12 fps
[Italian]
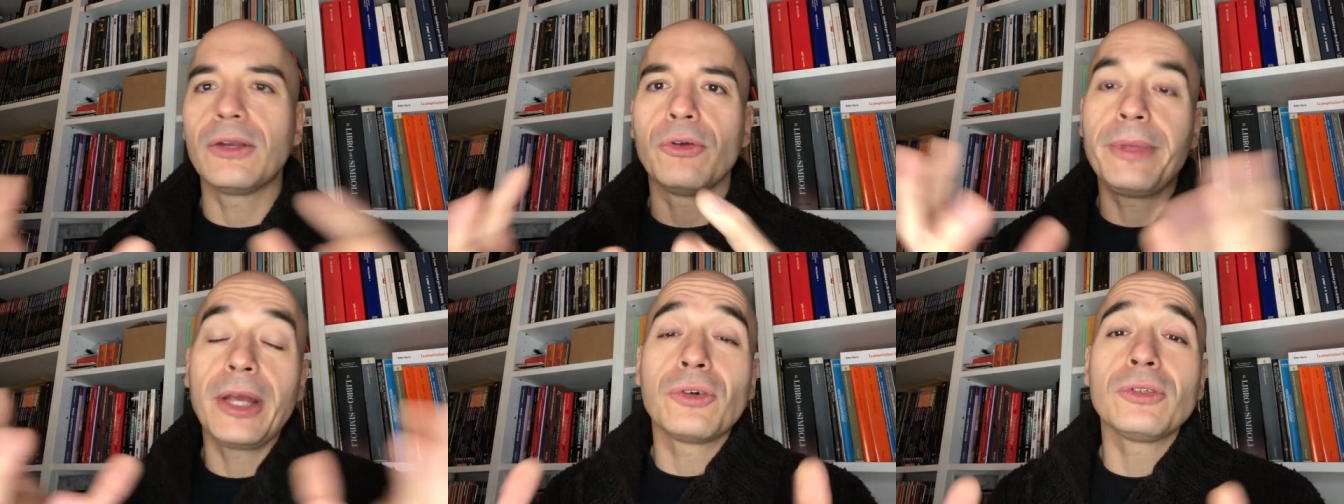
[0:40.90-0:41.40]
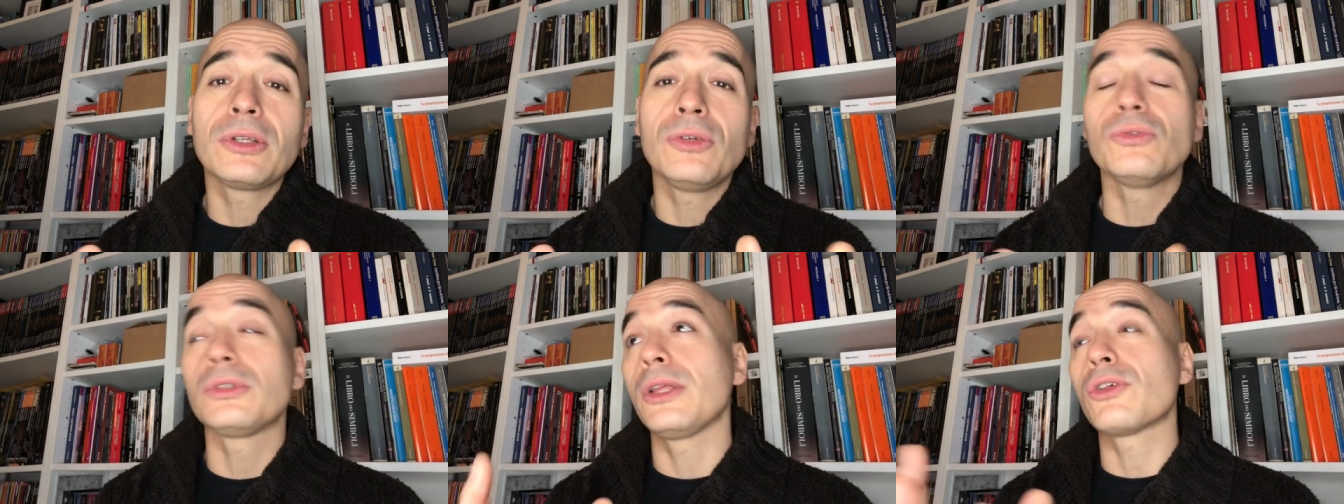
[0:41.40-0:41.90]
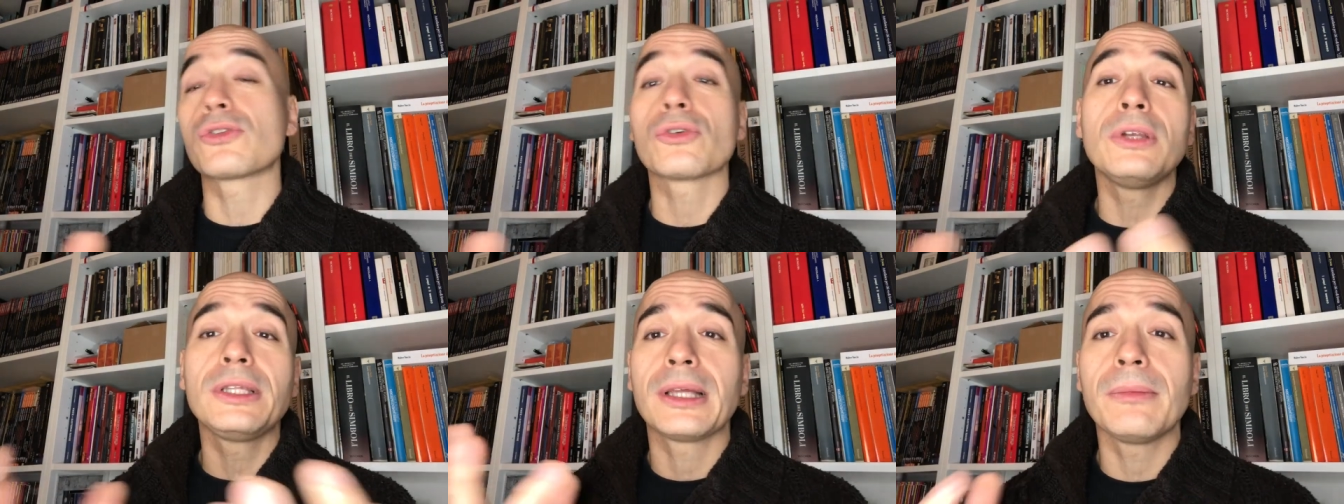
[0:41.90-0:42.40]
i miei contenuti,
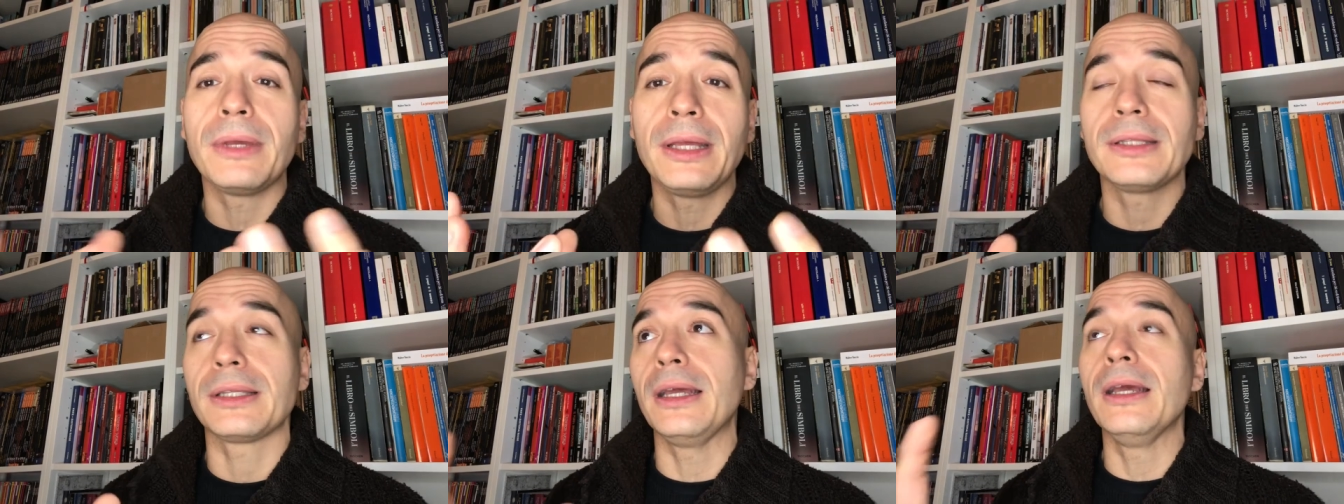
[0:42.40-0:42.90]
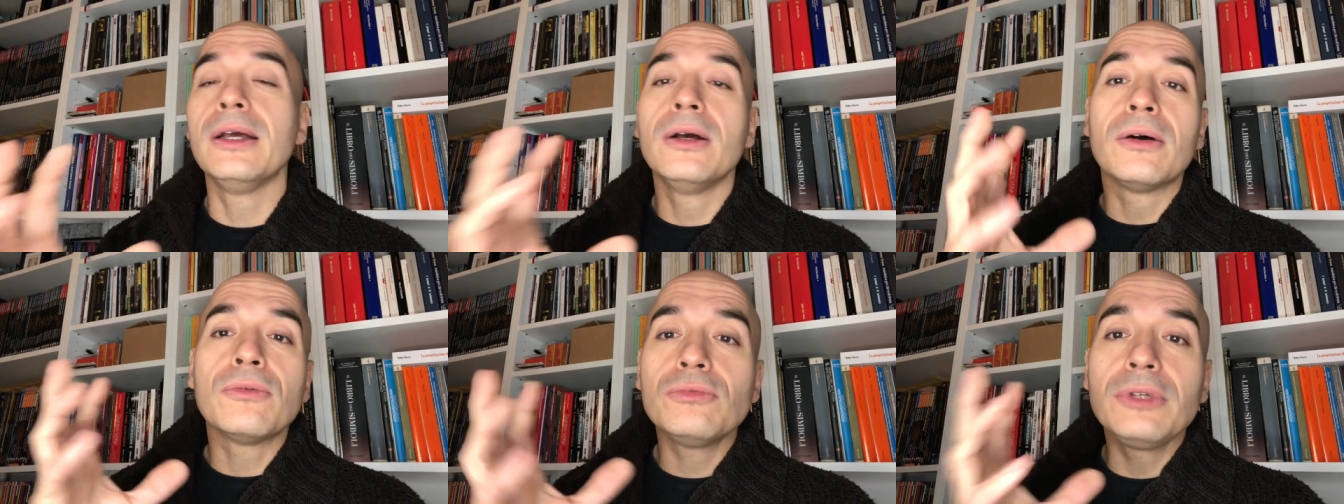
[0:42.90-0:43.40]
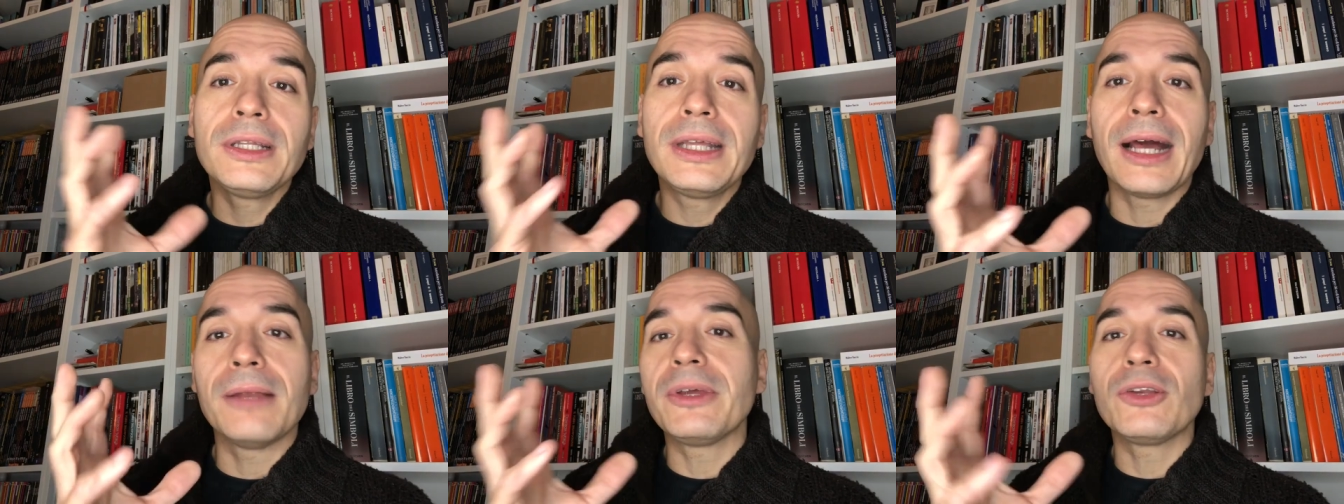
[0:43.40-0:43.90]
solitamente
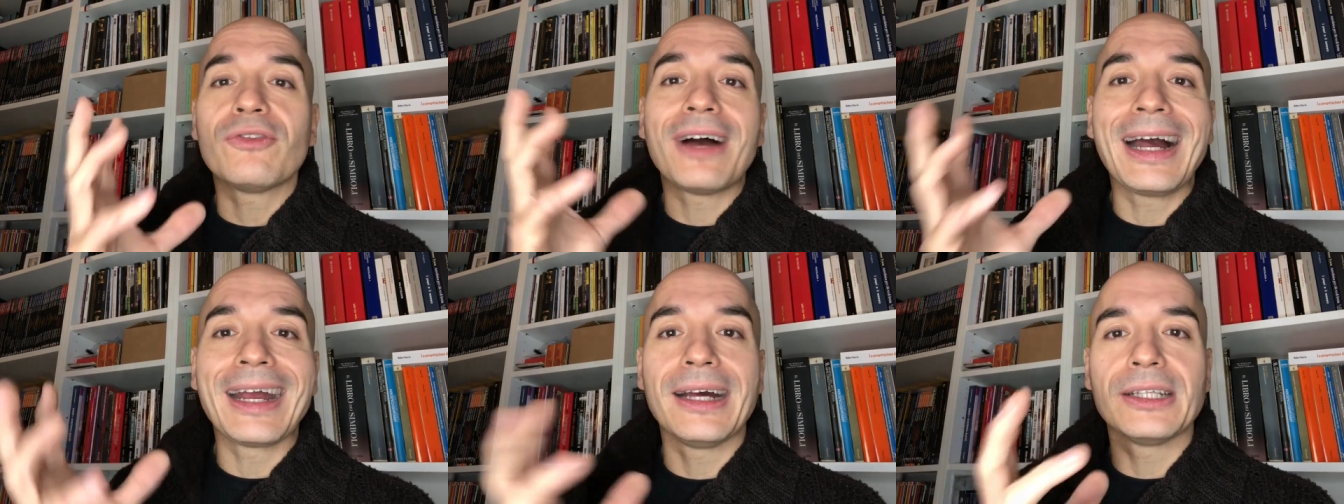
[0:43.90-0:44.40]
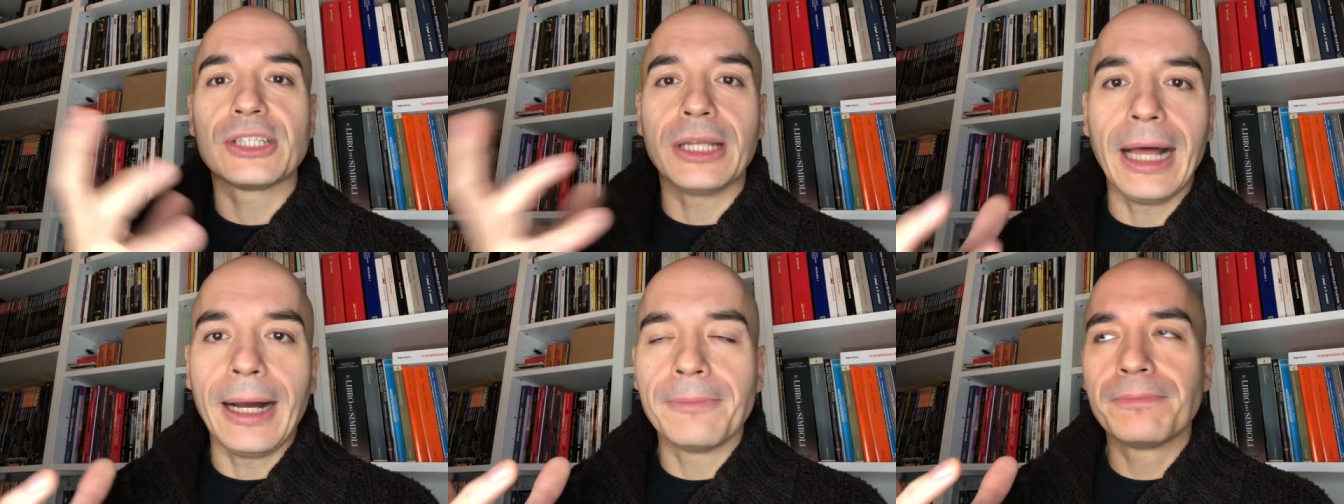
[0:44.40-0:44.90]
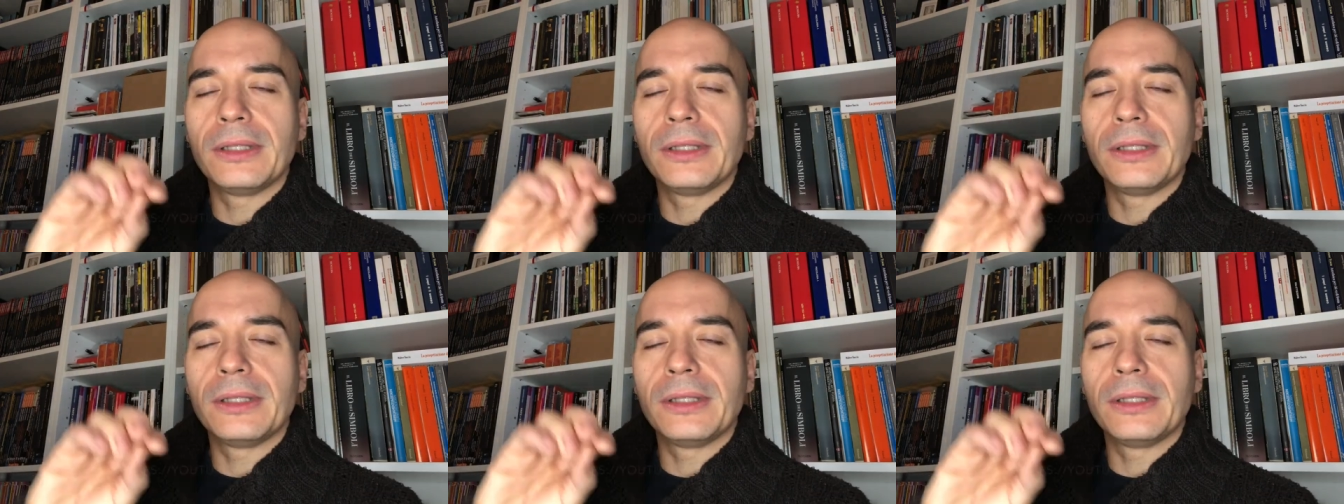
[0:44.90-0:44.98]
un'idea almeno vaga ce l'ha.